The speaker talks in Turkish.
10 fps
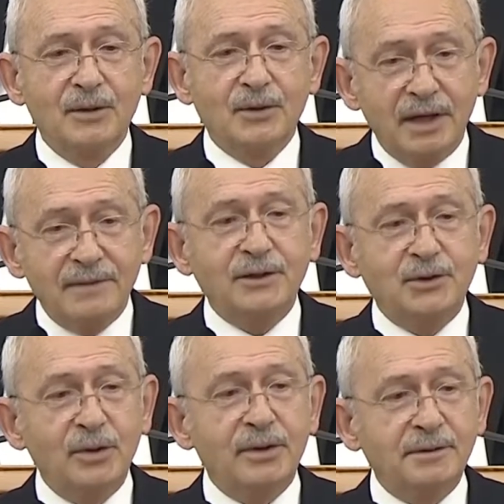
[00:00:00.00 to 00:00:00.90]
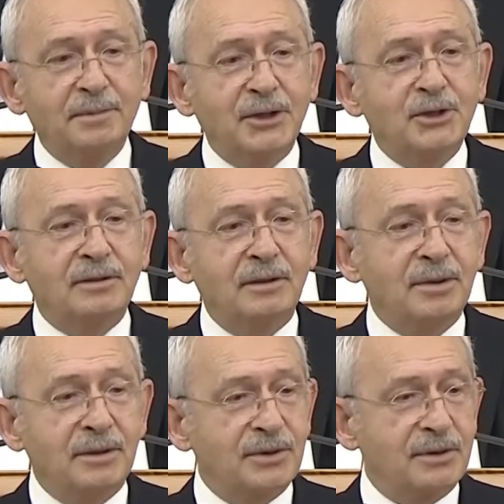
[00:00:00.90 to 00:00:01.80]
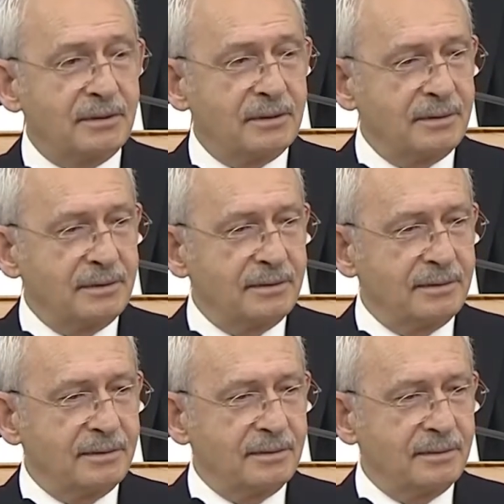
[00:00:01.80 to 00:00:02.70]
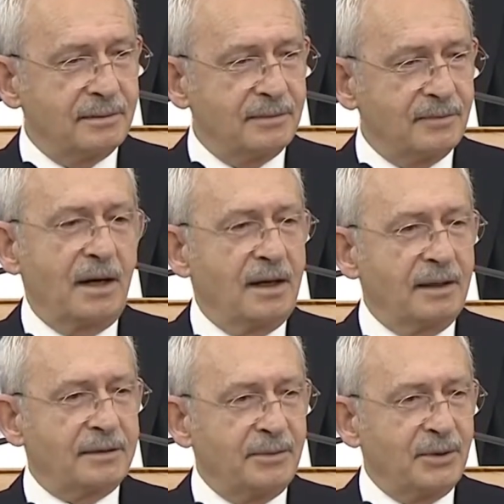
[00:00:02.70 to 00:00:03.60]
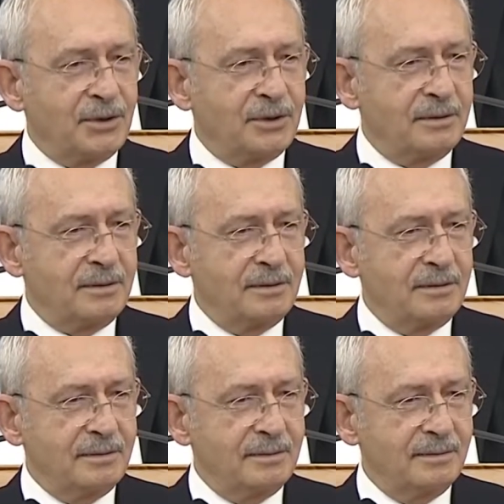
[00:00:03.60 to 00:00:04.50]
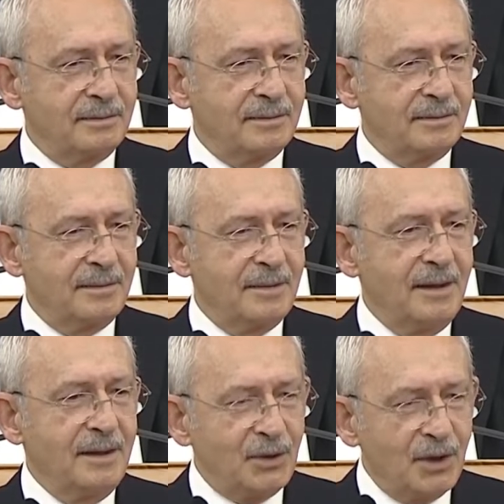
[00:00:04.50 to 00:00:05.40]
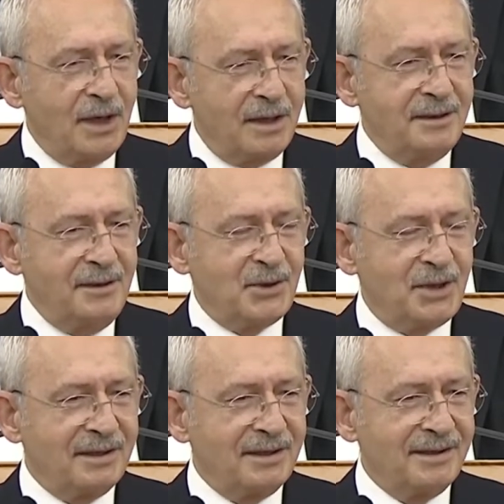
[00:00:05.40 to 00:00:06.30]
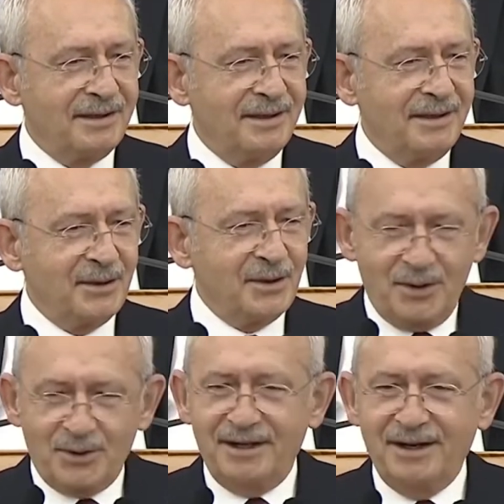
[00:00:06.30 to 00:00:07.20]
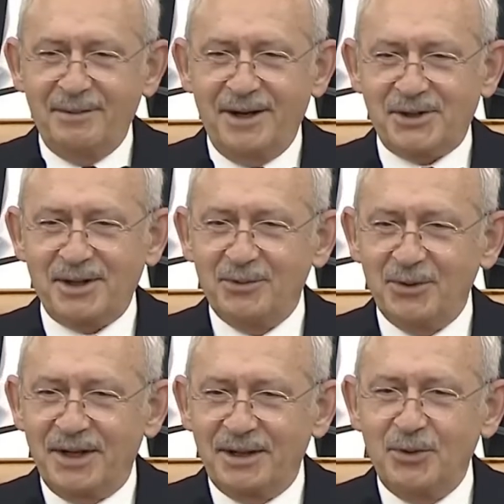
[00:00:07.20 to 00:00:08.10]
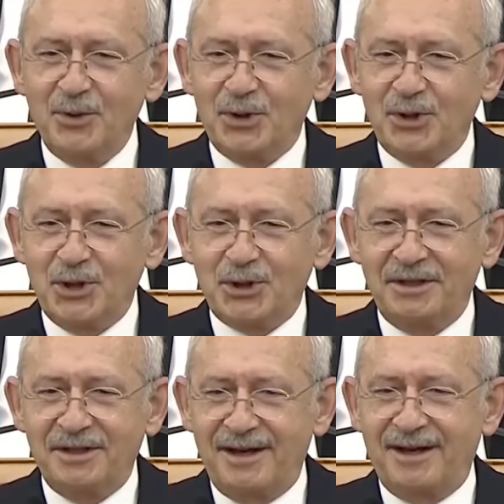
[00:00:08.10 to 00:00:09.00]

devleti yönetmek ciddi bir iştir. Ve ahlaklı bir iştir. Diyeceksiniz ki ya genel başkan bunlar bu girişi niye